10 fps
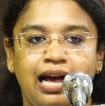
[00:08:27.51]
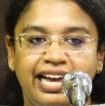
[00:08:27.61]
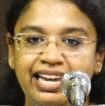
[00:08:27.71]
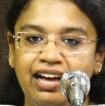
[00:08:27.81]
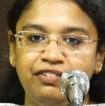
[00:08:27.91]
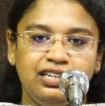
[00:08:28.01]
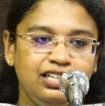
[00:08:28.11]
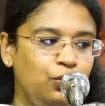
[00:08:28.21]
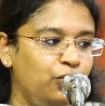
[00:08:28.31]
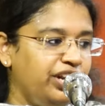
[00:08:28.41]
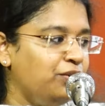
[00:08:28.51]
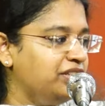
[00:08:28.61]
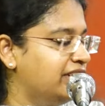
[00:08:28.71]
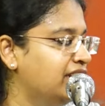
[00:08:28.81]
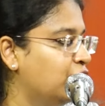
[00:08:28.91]
ஐயா அவர்களுக்கு ஒரே ஒரு
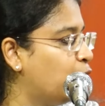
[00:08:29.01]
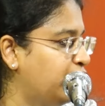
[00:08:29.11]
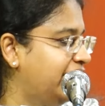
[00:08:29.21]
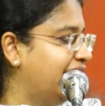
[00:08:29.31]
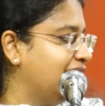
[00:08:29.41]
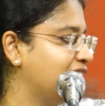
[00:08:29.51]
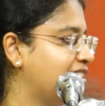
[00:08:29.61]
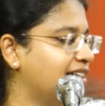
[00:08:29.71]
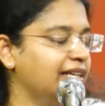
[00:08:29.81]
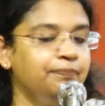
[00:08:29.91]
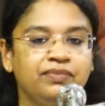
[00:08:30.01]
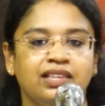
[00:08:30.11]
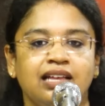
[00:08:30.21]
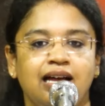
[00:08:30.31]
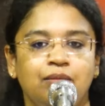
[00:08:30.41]
சின்ன கோரிக்கை நான் வச்சுக்கிறேன்
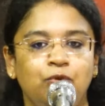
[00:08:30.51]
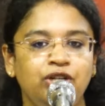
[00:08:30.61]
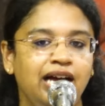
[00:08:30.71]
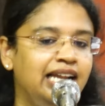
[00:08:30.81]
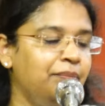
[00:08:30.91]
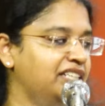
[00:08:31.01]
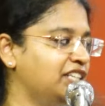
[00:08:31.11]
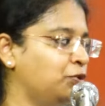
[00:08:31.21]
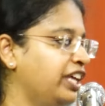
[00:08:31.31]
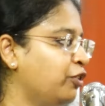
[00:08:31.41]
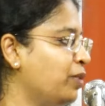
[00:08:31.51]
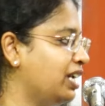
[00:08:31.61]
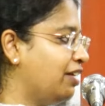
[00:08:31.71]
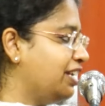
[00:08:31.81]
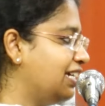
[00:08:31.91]
முன்னாள் அமைச்சர்
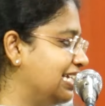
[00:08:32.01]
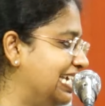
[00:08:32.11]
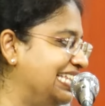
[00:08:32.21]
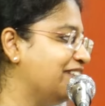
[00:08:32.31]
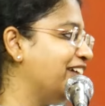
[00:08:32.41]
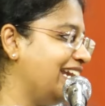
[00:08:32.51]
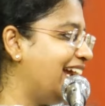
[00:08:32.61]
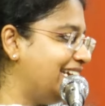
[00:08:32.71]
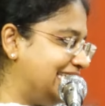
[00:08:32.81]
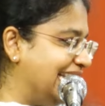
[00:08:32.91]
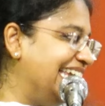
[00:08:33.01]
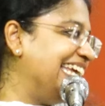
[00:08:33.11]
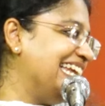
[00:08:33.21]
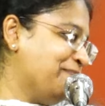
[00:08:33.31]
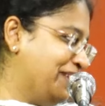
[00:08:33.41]
உதயகுமார் அவர்களுக்கு இந்த வரலாற்று
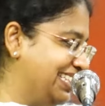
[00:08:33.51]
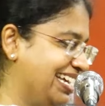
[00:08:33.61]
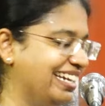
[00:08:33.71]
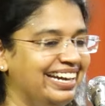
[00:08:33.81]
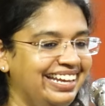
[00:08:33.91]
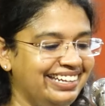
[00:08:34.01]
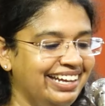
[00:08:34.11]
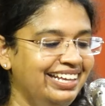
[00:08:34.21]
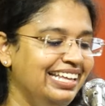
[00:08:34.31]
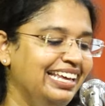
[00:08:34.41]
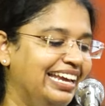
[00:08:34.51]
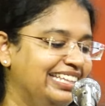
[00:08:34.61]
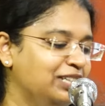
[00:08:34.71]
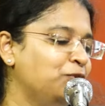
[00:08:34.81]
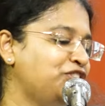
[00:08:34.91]
தெரியல அப்படின்னு தான் நினைக்கிறேன்
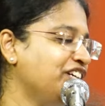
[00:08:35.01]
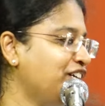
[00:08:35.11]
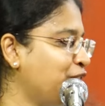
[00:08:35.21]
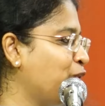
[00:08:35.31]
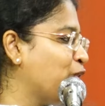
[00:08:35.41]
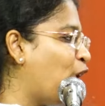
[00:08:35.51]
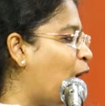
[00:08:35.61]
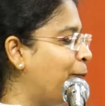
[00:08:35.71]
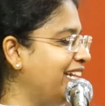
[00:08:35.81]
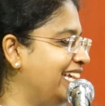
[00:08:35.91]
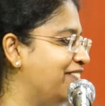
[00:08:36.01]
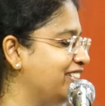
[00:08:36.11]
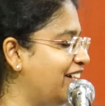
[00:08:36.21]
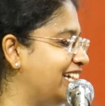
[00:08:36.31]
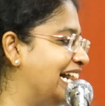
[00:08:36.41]
இந்த புத்தகத்தோட ஒரு காப்பி நீங்கள்
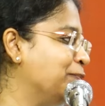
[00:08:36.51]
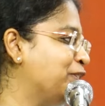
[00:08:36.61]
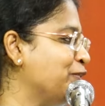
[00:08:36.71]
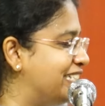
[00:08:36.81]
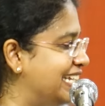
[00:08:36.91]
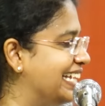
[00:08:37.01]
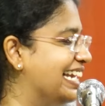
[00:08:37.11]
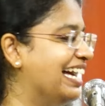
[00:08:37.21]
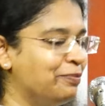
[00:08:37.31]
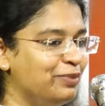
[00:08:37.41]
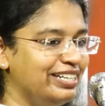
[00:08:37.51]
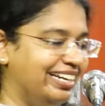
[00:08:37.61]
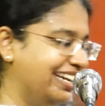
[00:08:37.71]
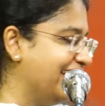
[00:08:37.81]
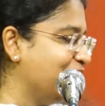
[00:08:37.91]
வந்து அவருக்கு அனுப்பிச்சு வச்சிங்கன்னா ரொம்ப
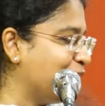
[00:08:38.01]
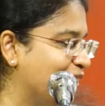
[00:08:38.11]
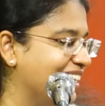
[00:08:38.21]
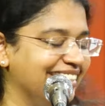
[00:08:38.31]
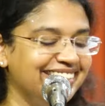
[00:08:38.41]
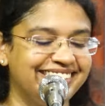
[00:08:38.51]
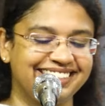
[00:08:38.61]
நன்றியாக இருக்கும் எனக்கு